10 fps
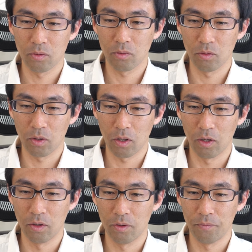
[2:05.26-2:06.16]
これか
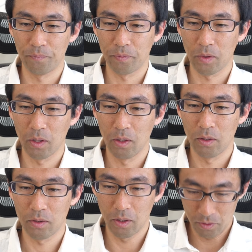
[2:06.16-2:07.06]

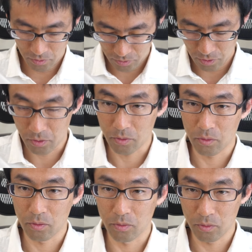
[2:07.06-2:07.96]
タイルセッ
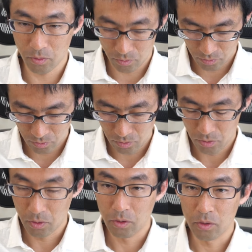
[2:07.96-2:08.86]
トの
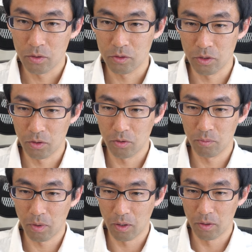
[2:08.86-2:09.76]

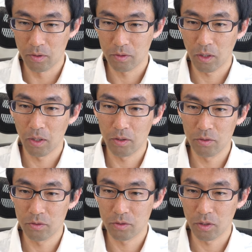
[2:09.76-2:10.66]
0番
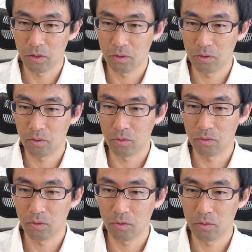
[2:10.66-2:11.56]
タイルセット
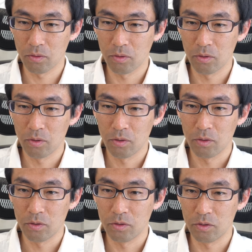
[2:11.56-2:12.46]
の
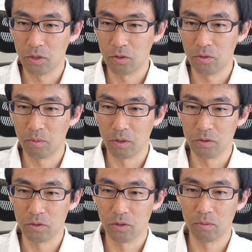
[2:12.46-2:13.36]
0
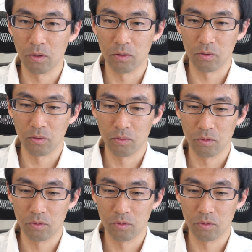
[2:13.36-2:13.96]
番0番とこ